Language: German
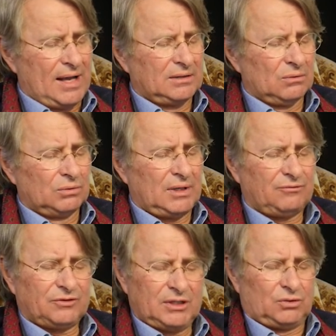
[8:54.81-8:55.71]
Änderung
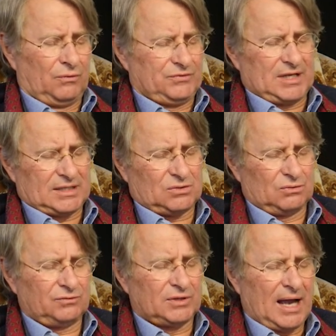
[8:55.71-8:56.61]
der
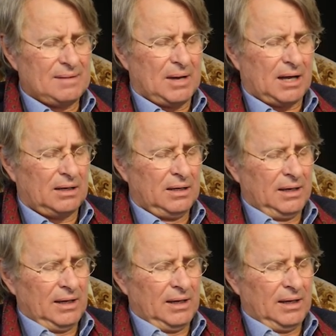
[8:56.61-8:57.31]
Friedhofssatzung von Heimbach